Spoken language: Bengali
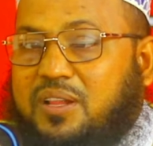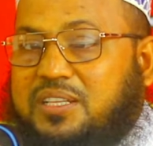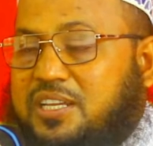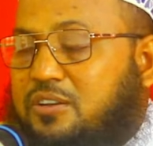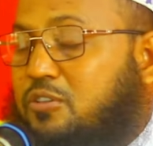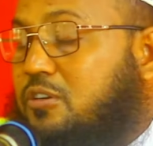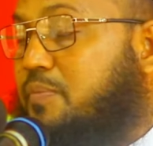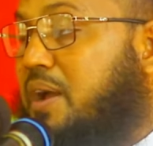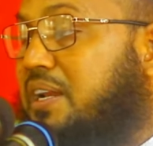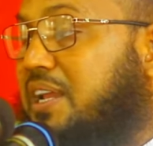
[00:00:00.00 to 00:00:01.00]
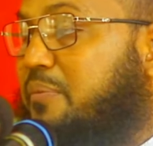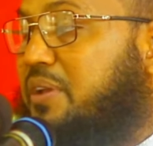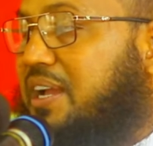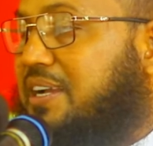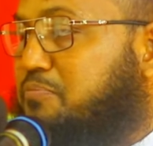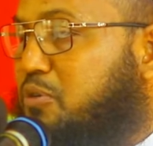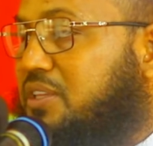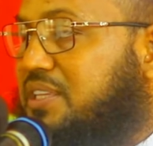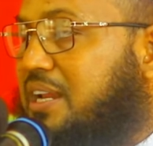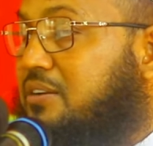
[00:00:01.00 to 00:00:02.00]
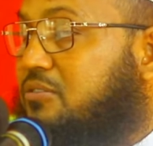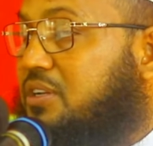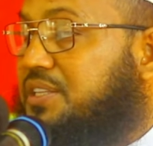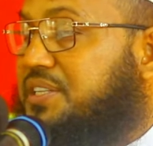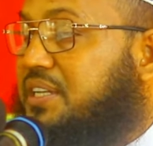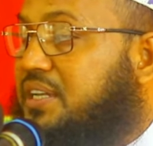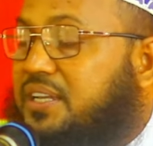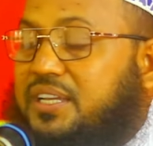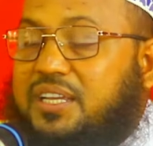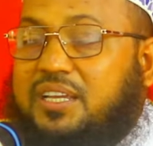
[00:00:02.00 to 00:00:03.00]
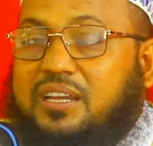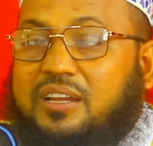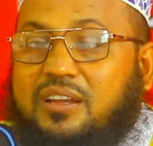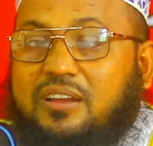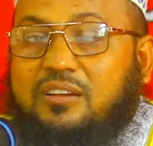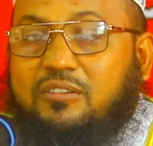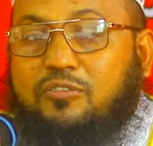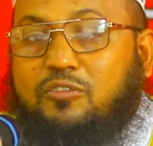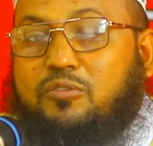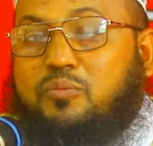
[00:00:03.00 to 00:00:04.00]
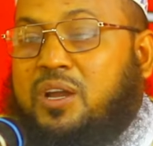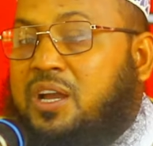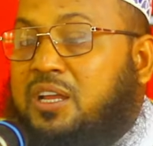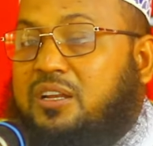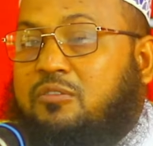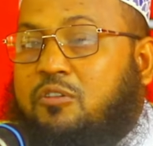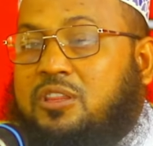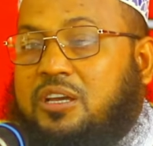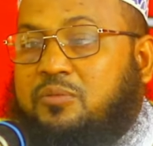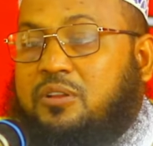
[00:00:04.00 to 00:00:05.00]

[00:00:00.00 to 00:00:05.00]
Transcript: বলছেন লোকমানকে আমি হাকমত দান করেছি লোকমান কথা